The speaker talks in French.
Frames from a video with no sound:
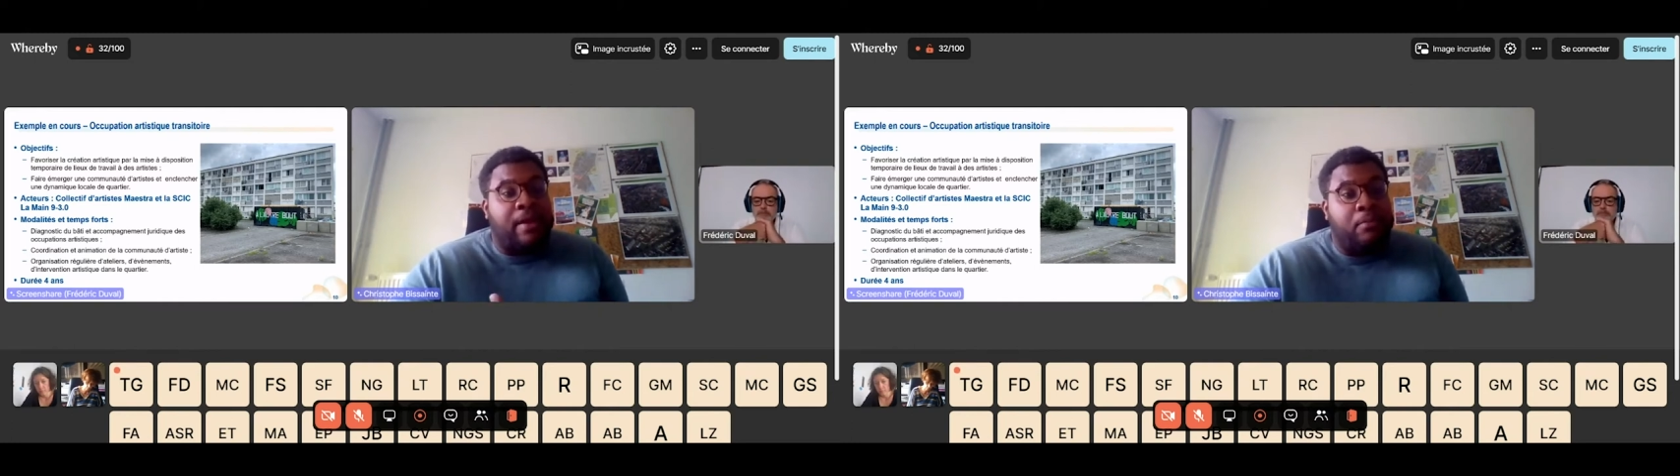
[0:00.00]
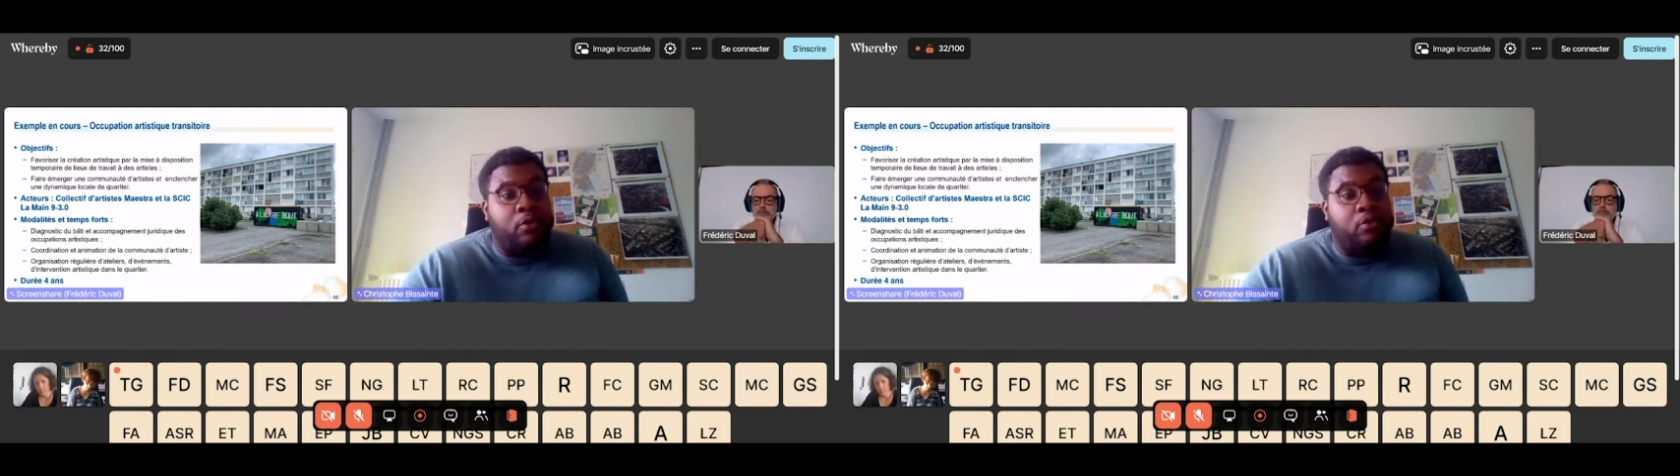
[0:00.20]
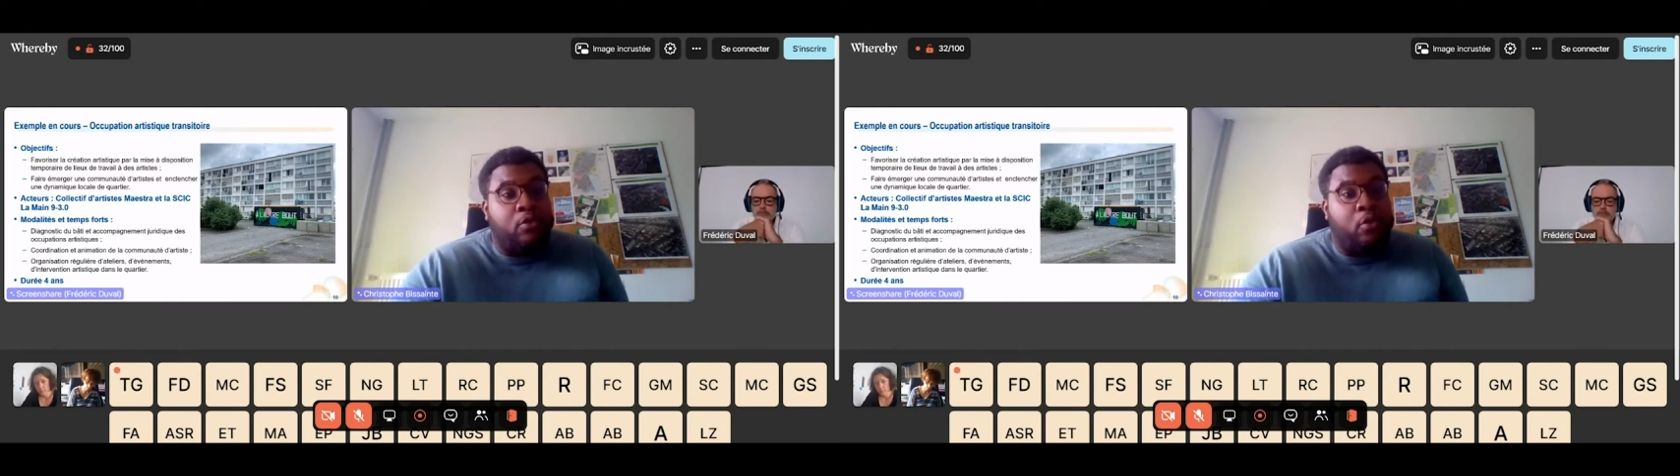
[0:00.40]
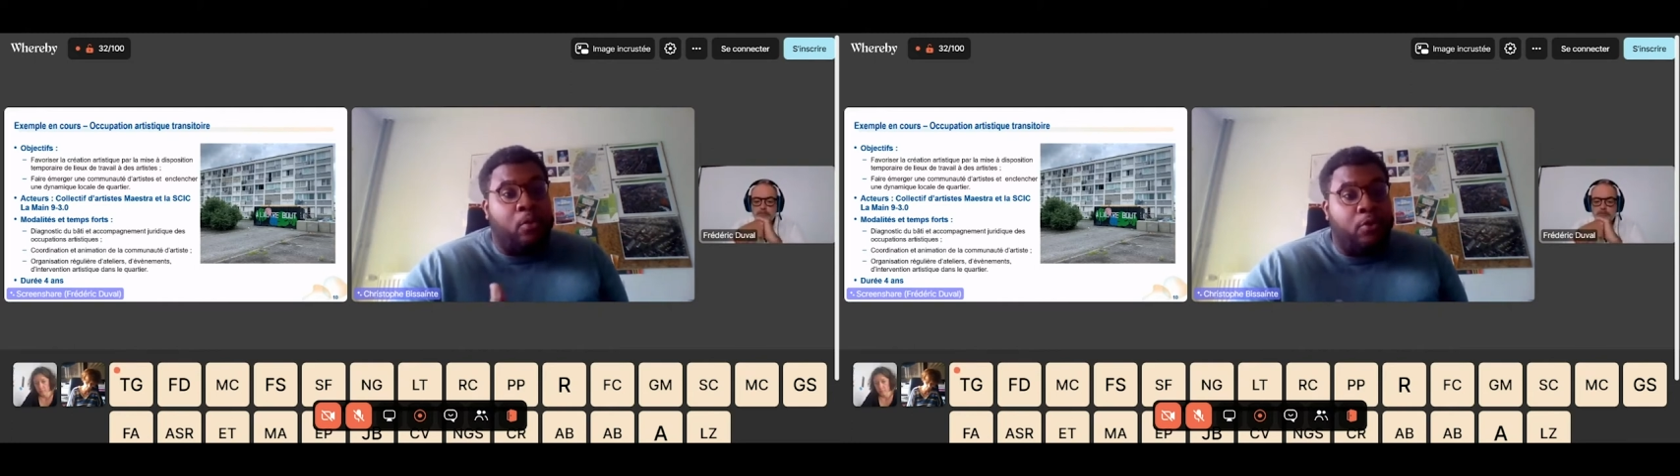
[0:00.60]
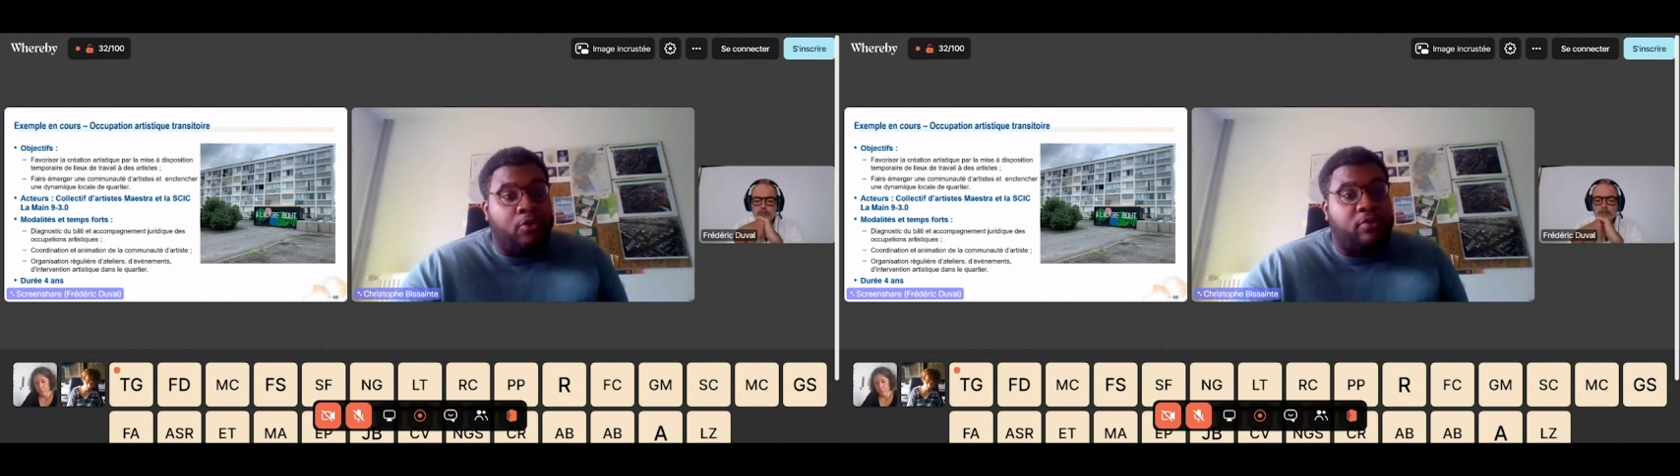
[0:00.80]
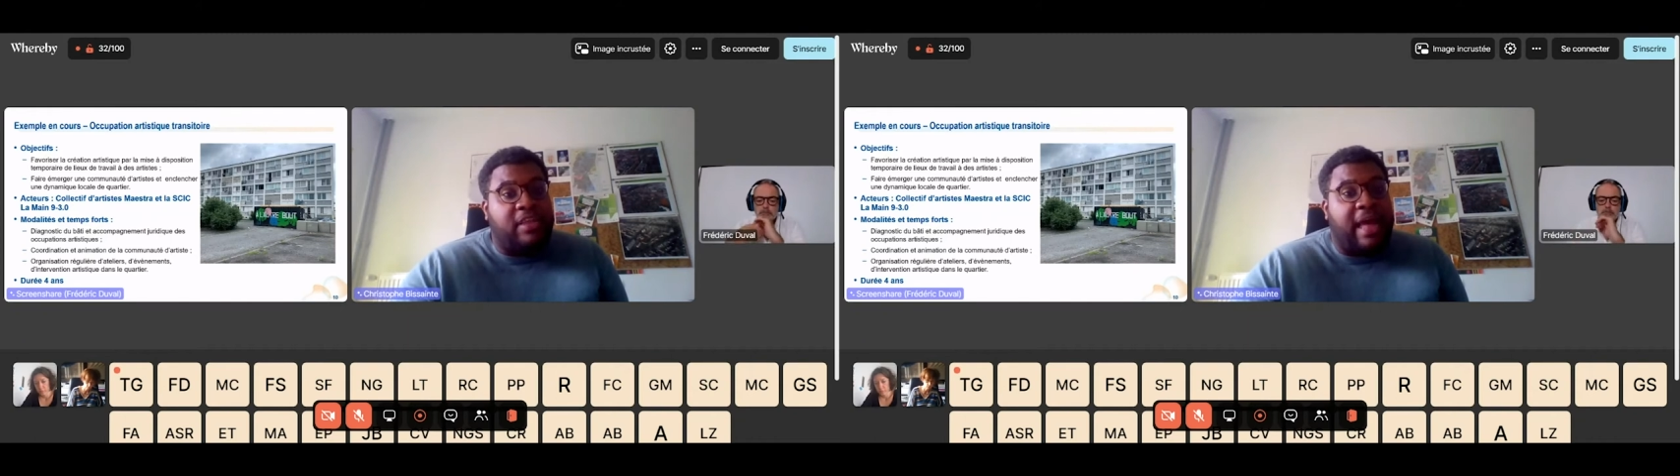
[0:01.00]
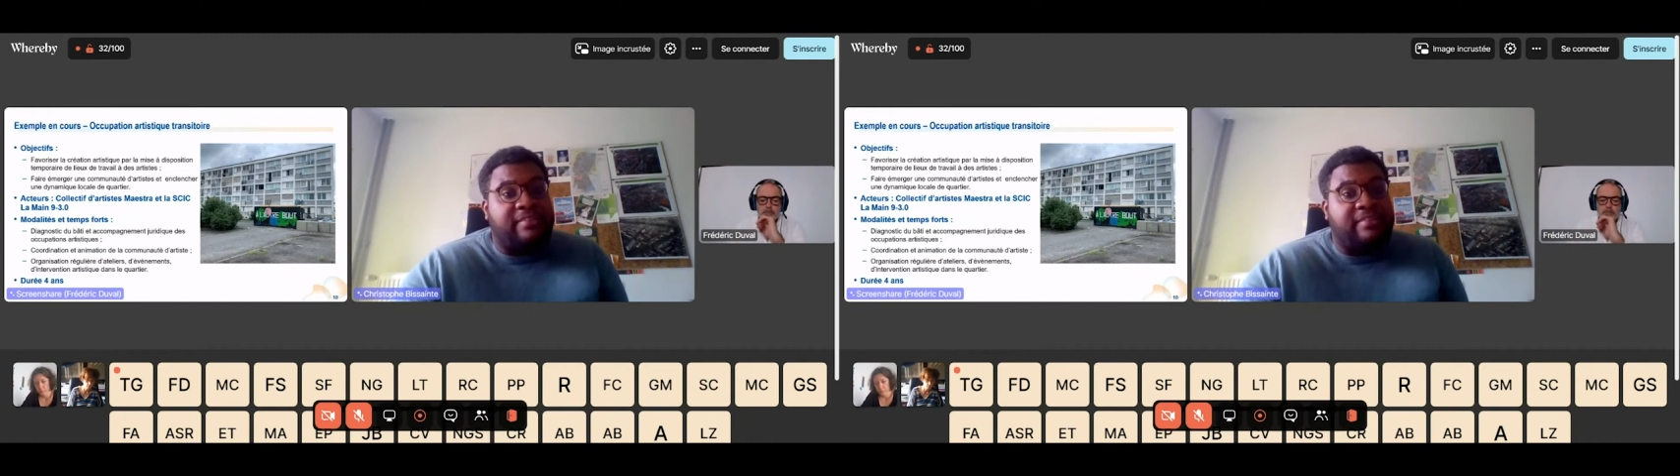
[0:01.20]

vraiment une communauté